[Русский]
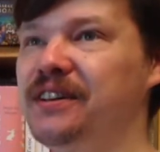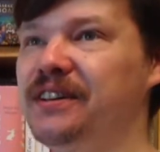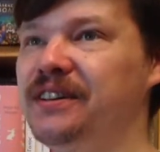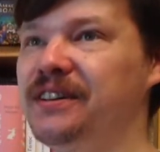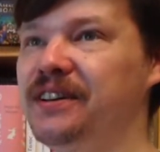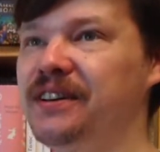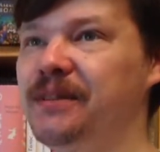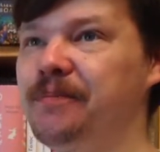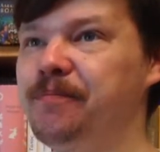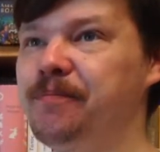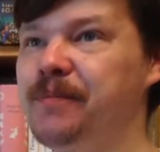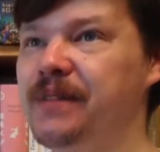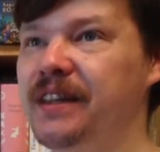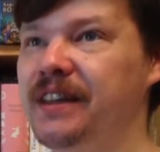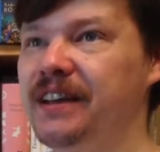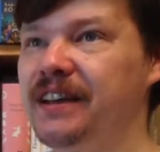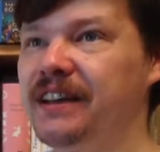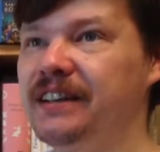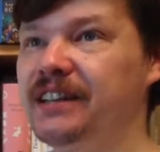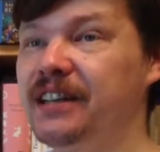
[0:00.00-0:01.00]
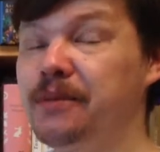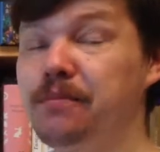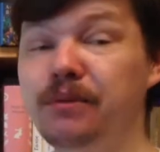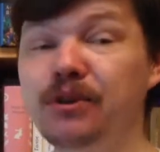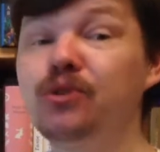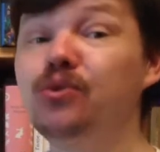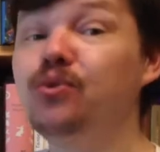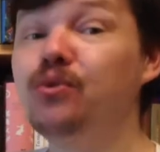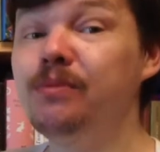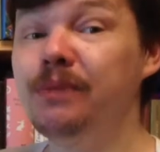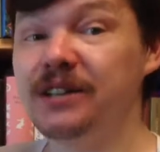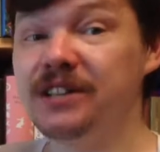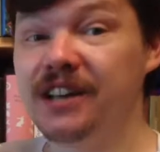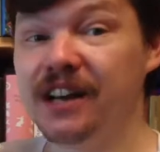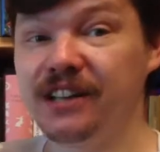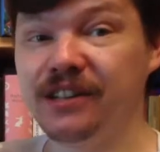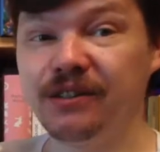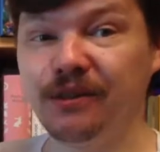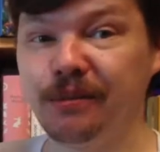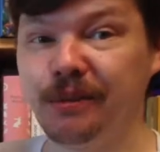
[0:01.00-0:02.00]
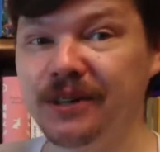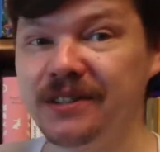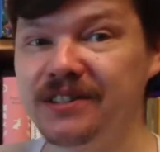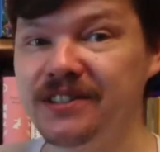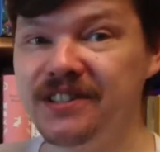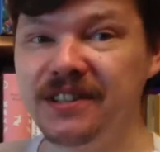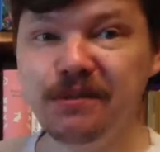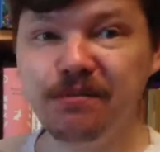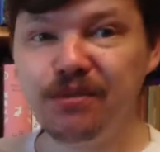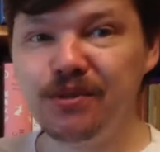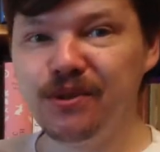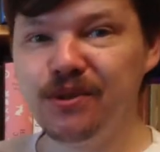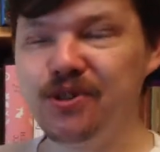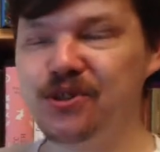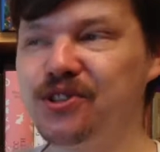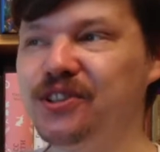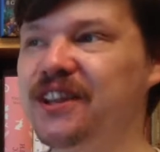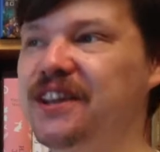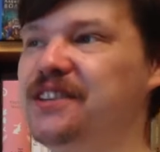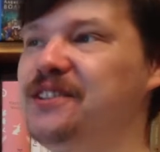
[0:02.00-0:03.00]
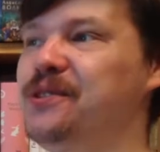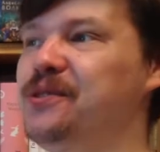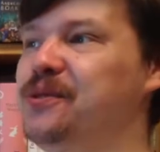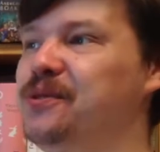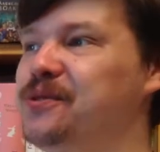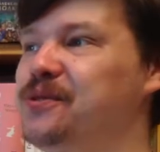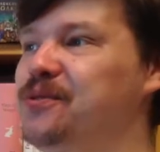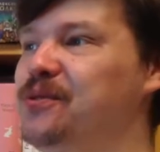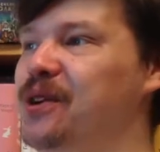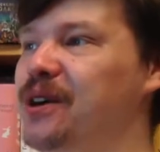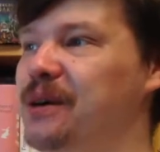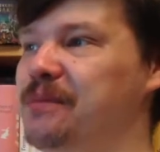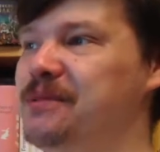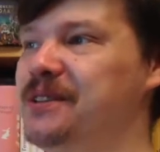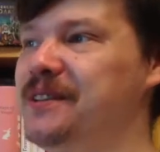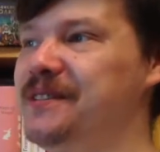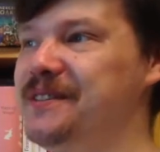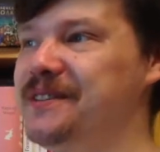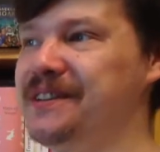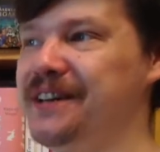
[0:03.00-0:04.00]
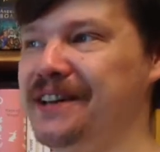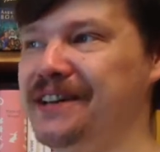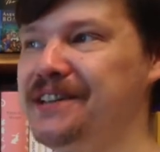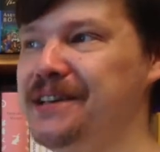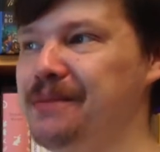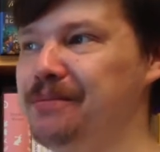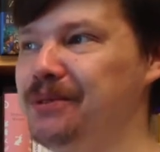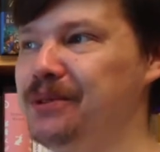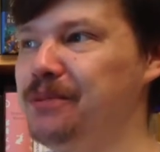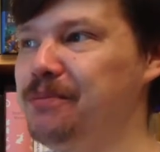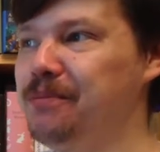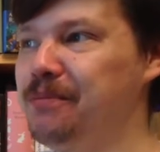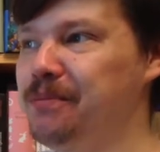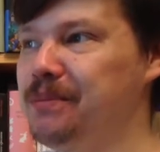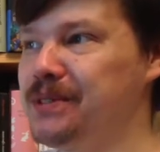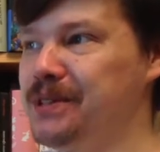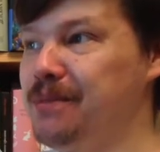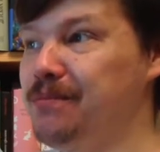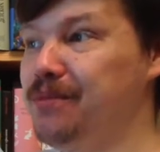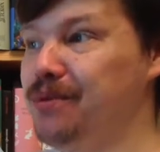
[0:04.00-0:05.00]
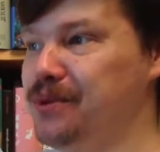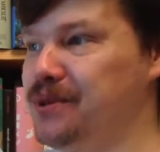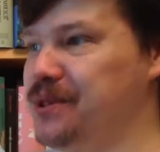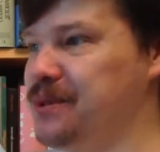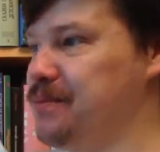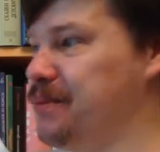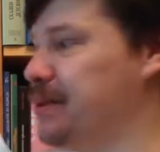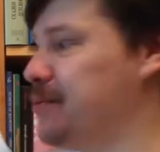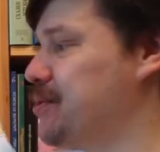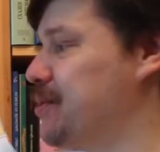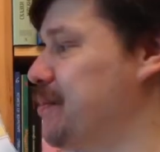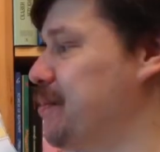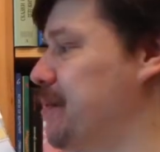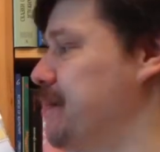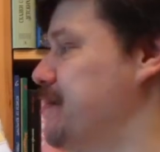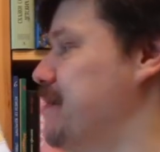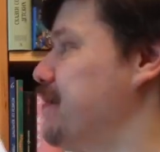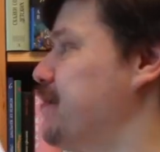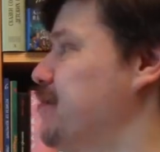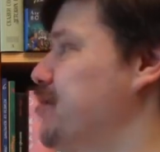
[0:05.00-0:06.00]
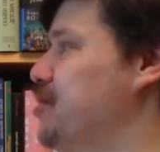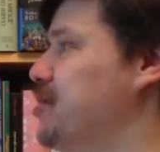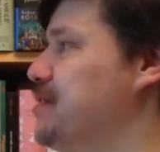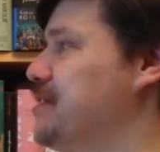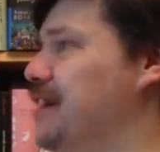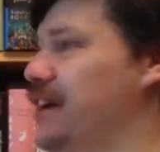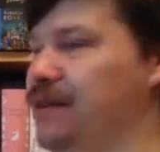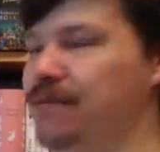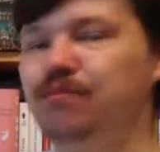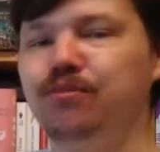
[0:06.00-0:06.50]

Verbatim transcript: Э, надо придумать, как его произнести. Будете читать книгу вслух, обязательно заранее об этом позаботьтесь, потому что припев звучит так.